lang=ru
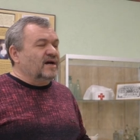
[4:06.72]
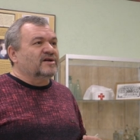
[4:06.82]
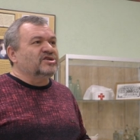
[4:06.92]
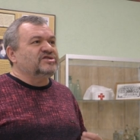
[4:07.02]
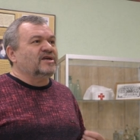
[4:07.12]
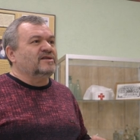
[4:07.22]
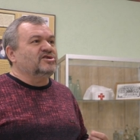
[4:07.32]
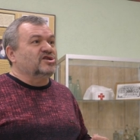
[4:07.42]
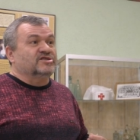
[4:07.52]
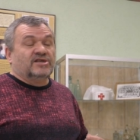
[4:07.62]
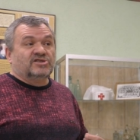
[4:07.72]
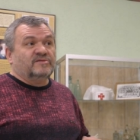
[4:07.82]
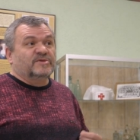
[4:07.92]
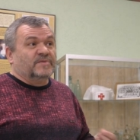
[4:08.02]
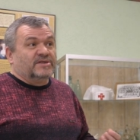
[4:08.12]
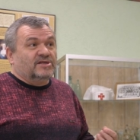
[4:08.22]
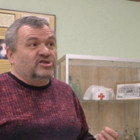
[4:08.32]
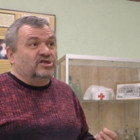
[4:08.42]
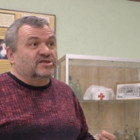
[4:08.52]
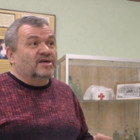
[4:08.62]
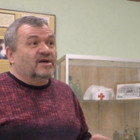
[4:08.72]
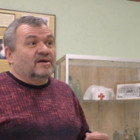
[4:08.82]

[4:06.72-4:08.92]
Как крестьяне лечились? Они же не бесплатно лечились.